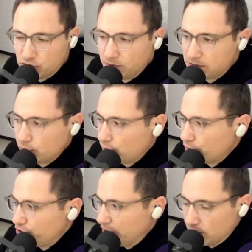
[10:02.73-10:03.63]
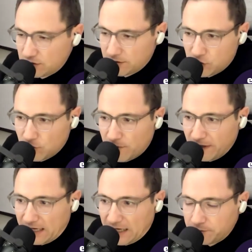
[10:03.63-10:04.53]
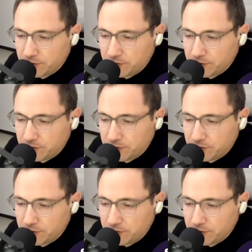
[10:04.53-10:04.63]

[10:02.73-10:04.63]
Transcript: te subes a un coche y no sabes cómo manejar,